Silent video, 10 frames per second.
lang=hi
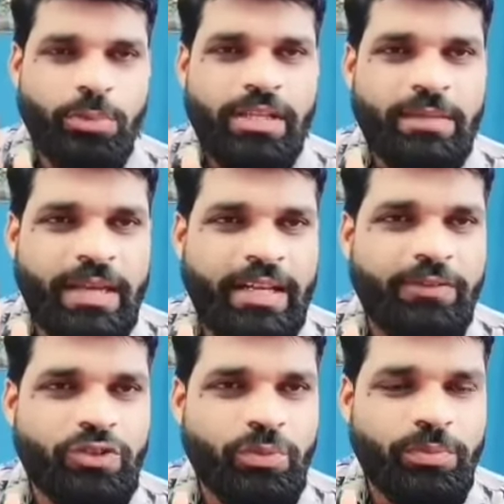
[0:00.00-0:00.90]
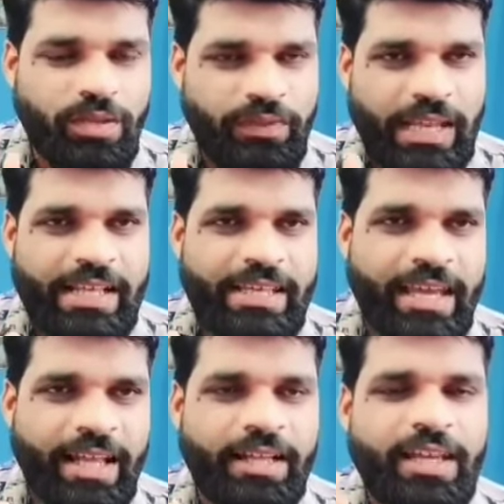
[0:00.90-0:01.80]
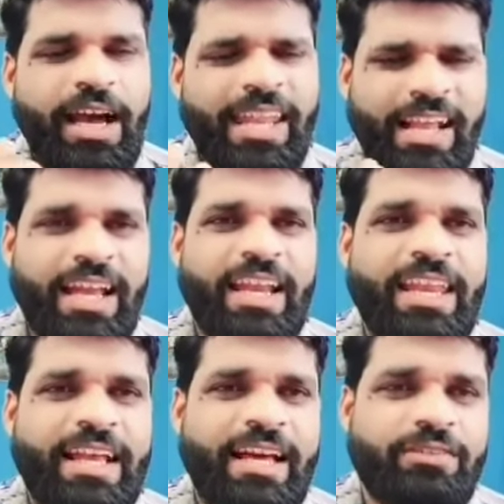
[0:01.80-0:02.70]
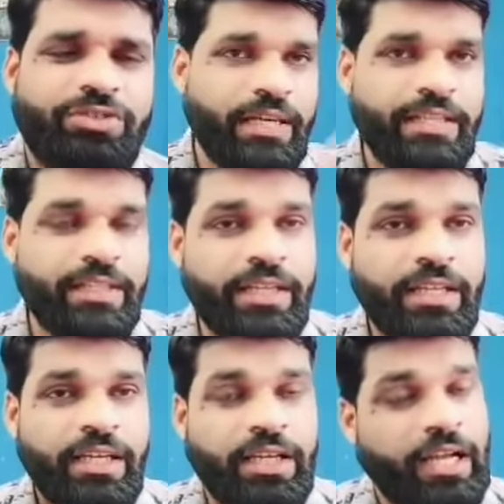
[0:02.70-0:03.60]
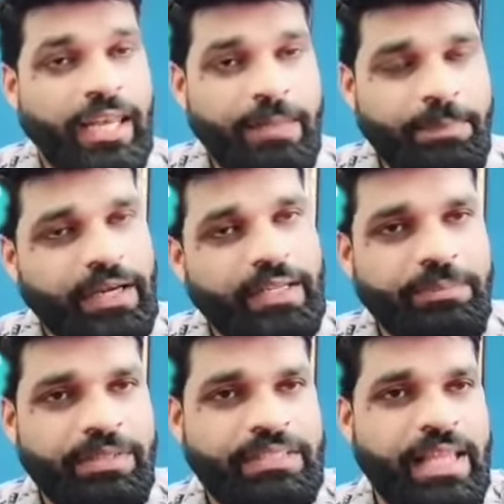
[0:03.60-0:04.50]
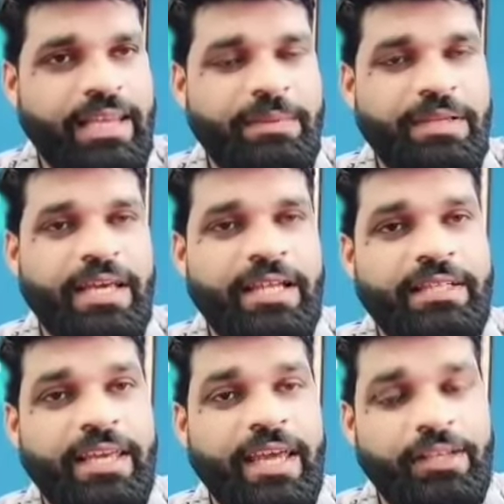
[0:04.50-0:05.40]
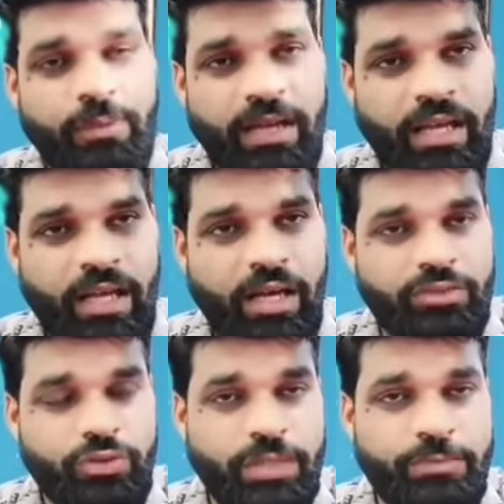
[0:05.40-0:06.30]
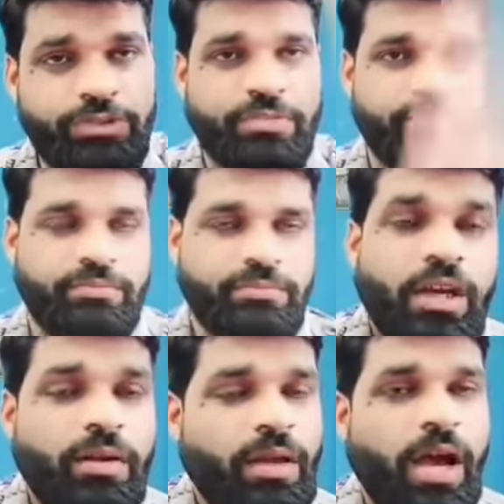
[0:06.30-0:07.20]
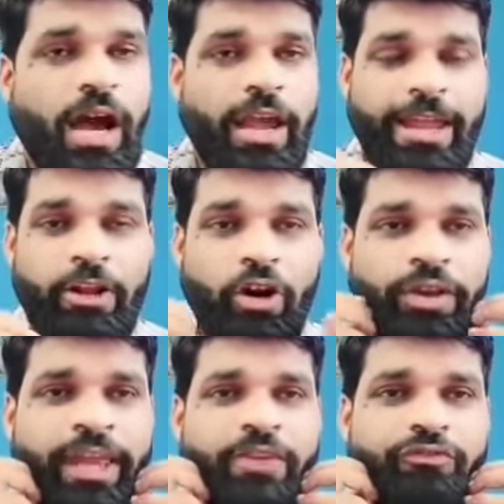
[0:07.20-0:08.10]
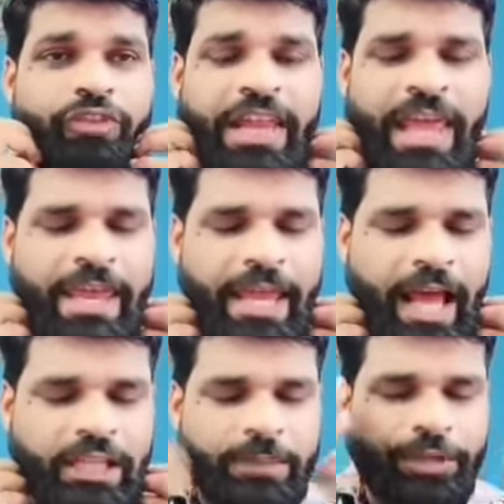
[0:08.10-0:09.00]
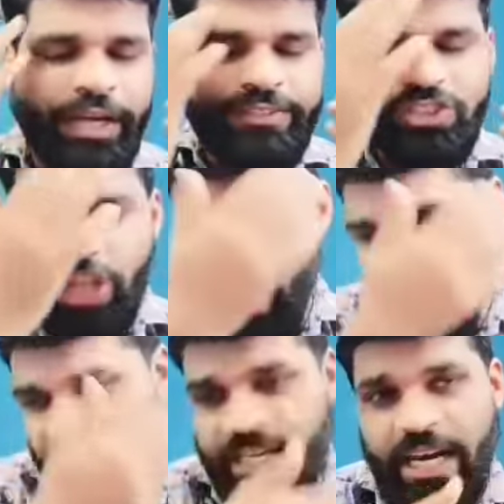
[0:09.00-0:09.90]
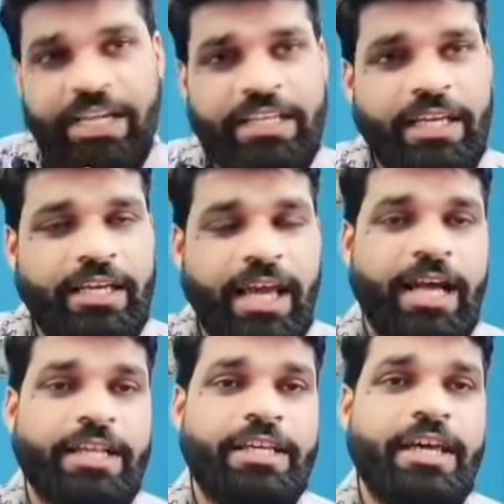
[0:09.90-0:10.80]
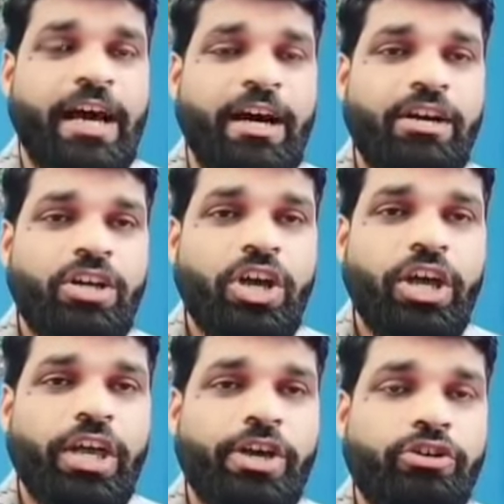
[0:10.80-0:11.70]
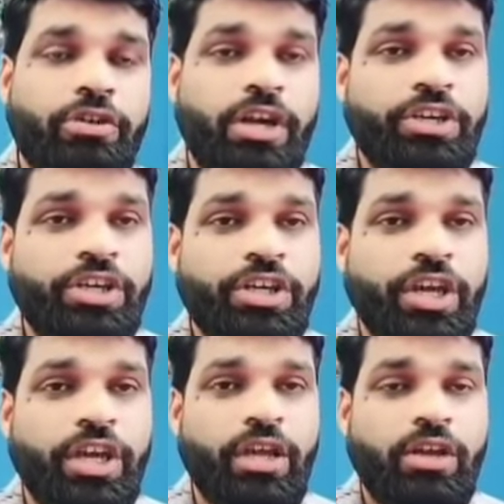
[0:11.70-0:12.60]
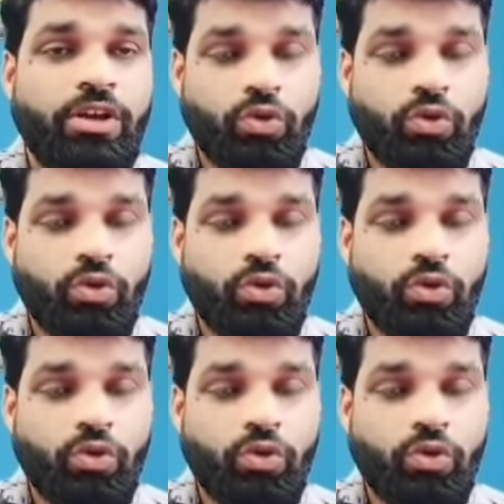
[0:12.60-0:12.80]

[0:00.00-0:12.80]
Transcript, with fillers: नहीं मेरी बहन का फोटो वायरल किया है ना अरे कर ले यार तो ले दिन गला पकड़ के पुलिस ले ले भैया ये है तुम्हारा जो है मुजरिम इन्होंने विनय यादव का चेहरा काट के क्या किया एक लड़की के